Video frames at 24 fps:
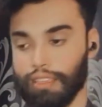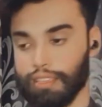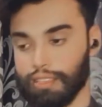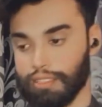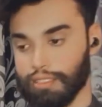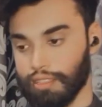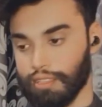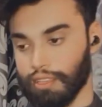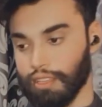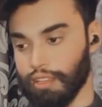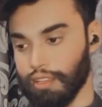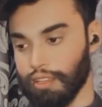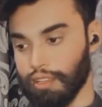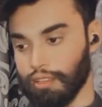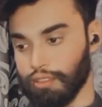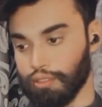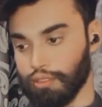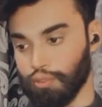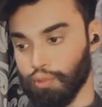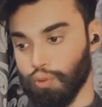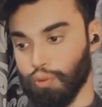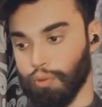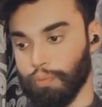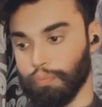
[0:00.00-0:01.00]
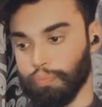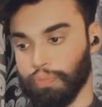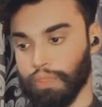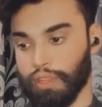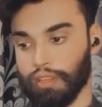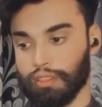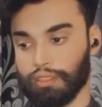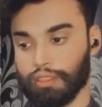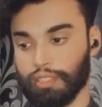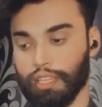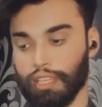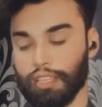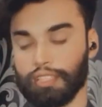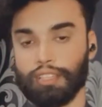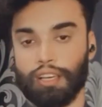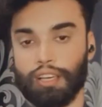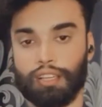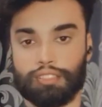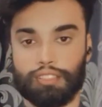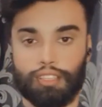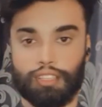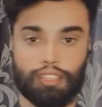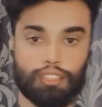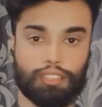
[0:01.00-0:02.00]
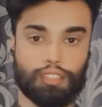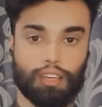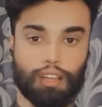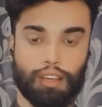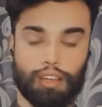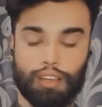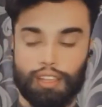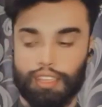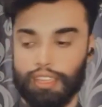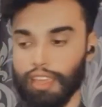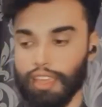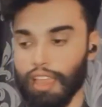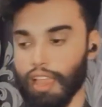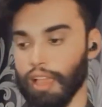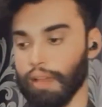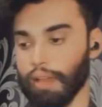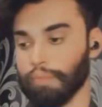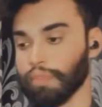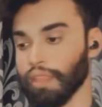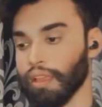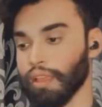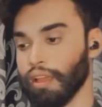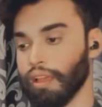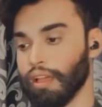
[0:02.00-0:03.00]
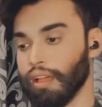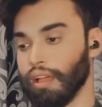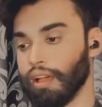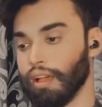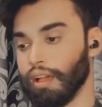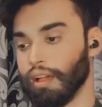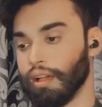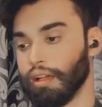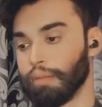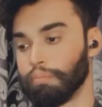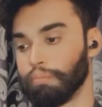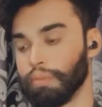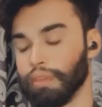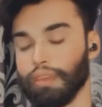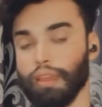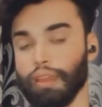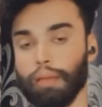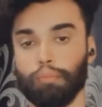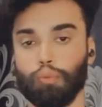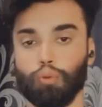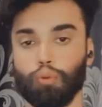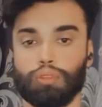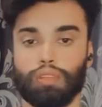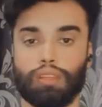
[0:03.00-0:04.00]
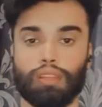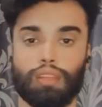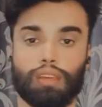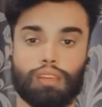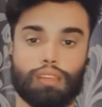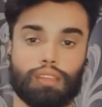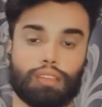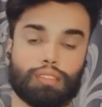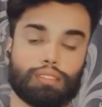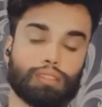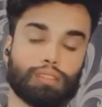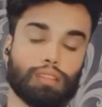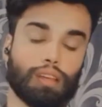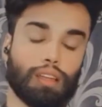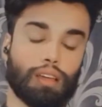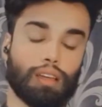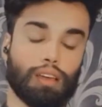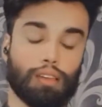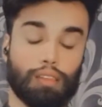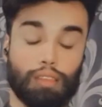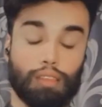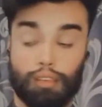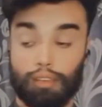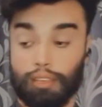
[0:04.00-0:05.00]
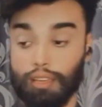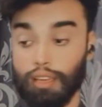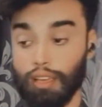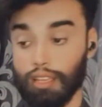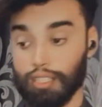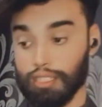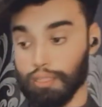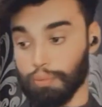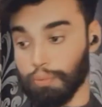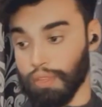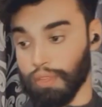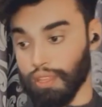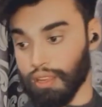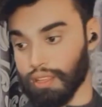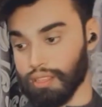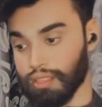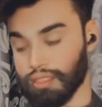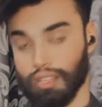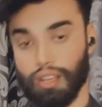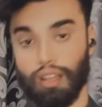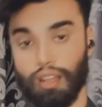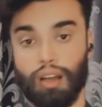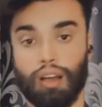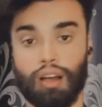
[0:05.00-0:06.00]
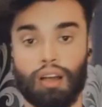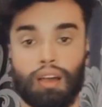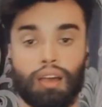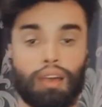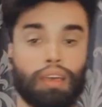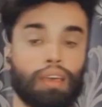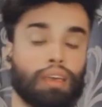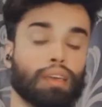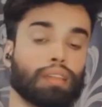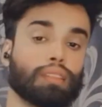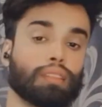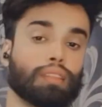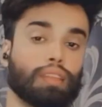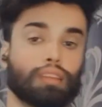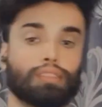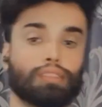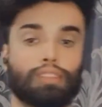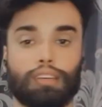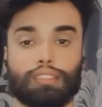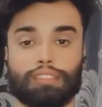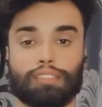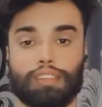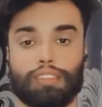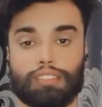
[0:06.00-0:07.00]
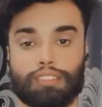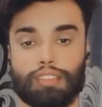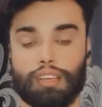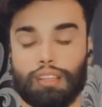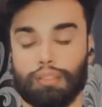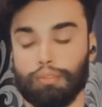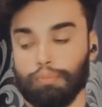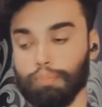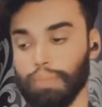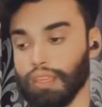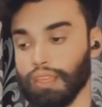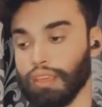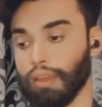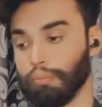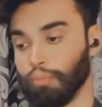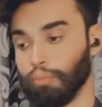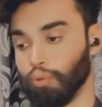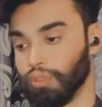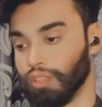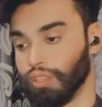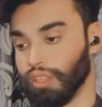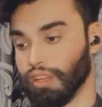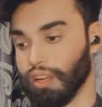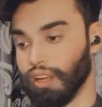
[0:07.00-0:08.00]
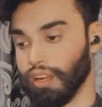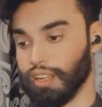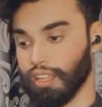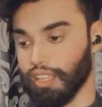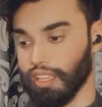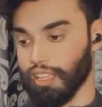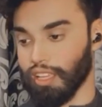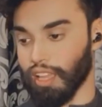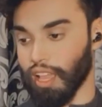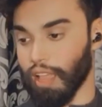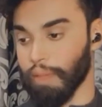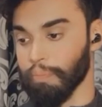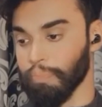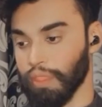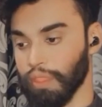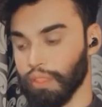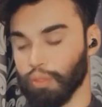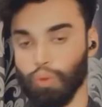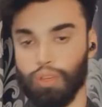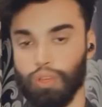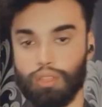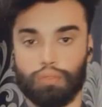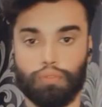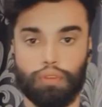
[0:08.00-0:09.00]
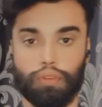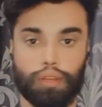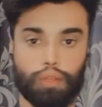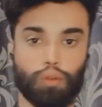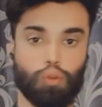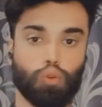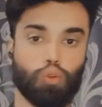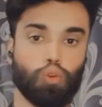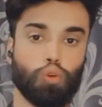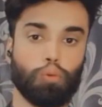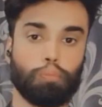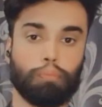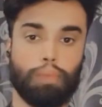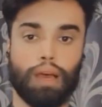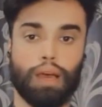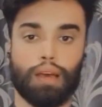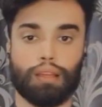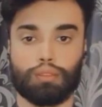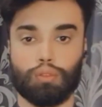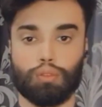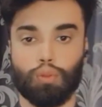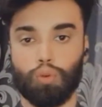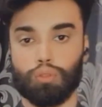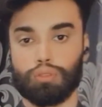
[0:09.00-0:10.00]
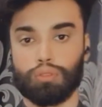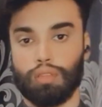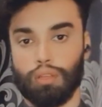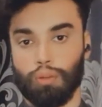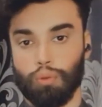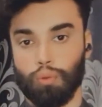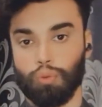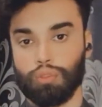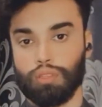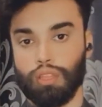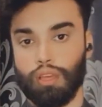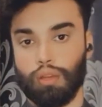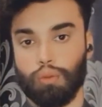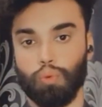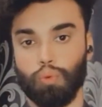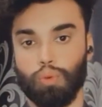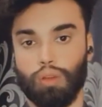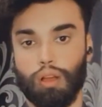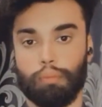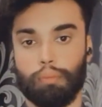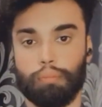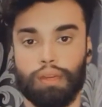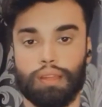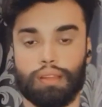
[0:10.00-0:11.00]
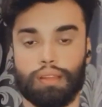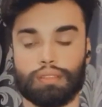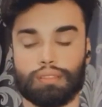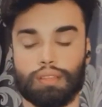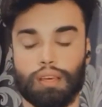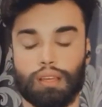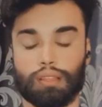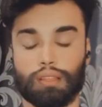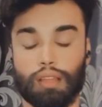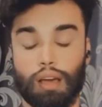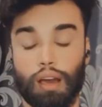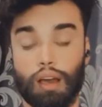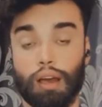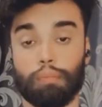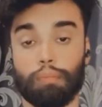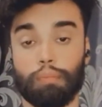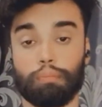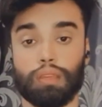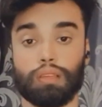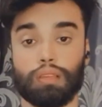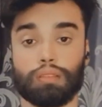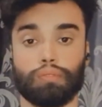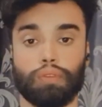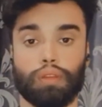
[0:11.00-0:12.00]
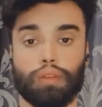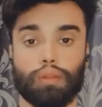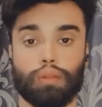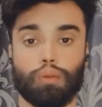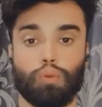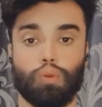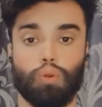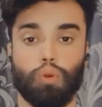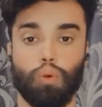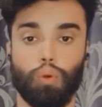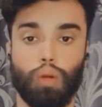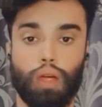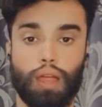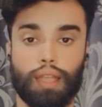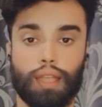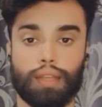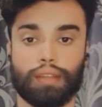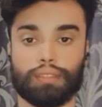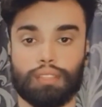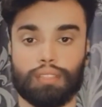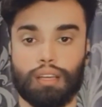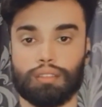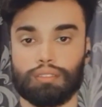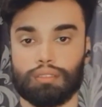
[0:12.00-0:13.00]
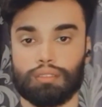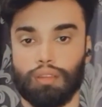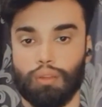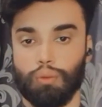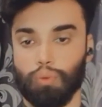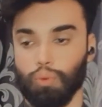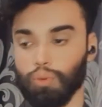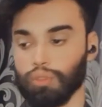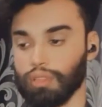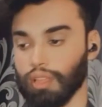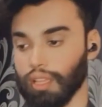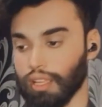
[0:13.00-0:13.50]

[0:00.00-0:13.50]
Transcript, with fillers: इस जो तेजस की जर्नी है पीएम मोदी ने किस तरह इनका एक्सपीरियंस रहा है तेजस के साथ पीएम मोदी का ठीक है तो इस वीडियो को मैं तो जरूर देखूंगा मेरे साथ आप भी इस वीडियो को एंड तक जरूर